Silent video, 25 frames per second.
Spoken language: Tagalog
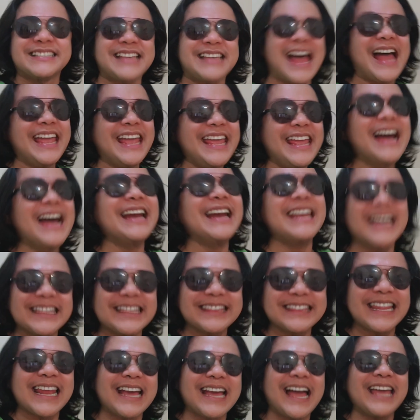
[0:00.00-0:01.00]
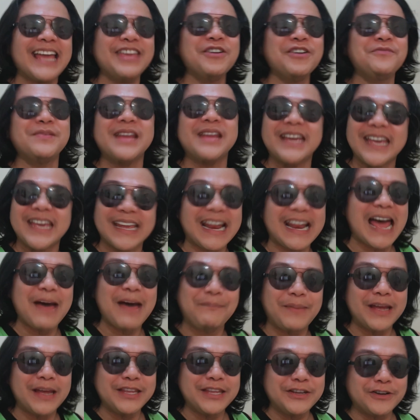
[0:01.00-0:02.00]
sayang lang talaga yung
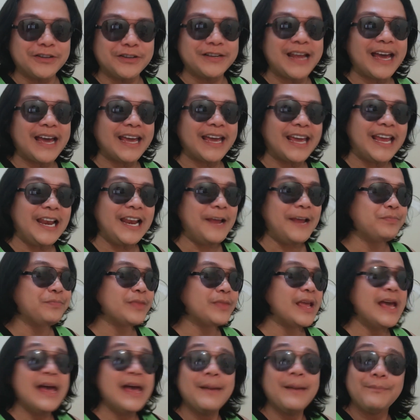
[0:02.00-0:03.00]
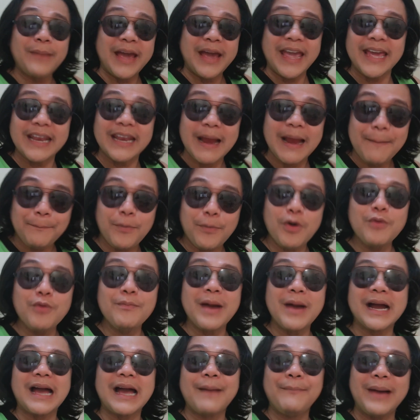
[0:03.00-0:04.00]
pinaghirapan nyo dahil mahirap pong
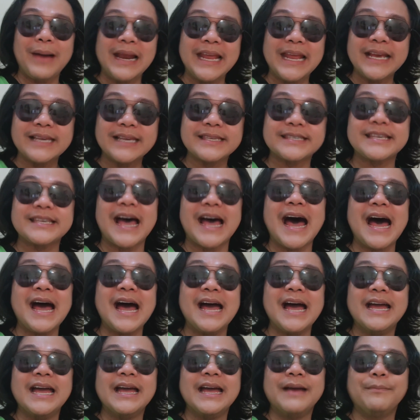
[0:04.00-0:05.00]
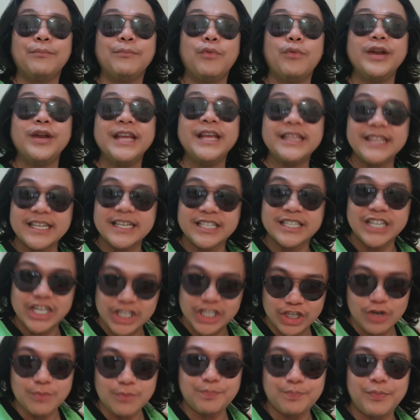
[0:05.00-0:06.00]
makabalik sa
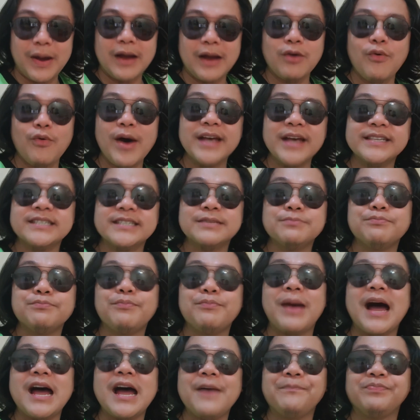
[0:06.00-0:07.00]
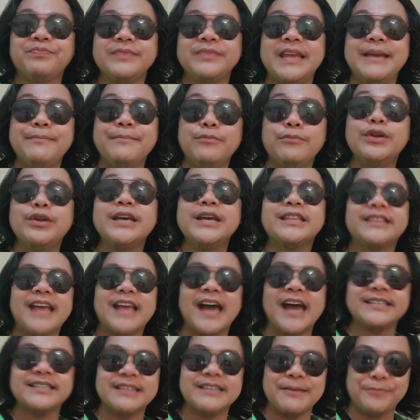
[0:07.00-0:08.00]
monetization pag once
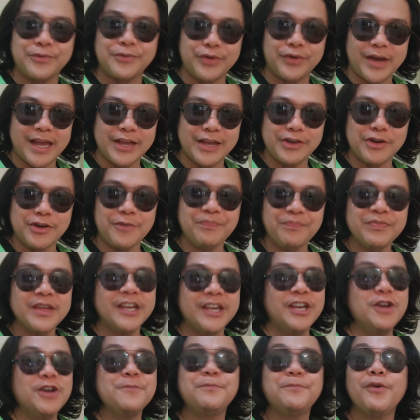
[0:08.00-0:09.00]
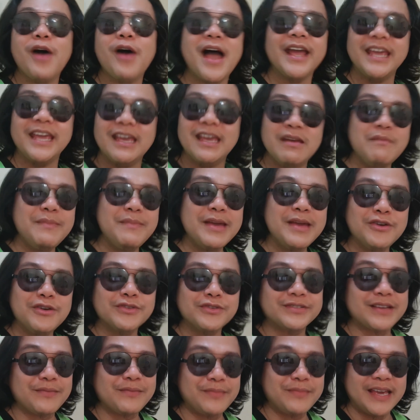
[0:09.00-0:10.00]
ma-demonetize na po kayo. Yun po ang ibig ko
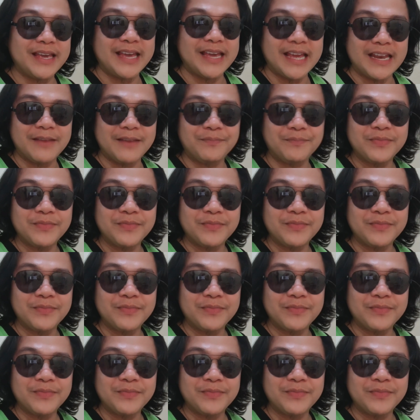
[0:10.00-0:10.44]
sabihin.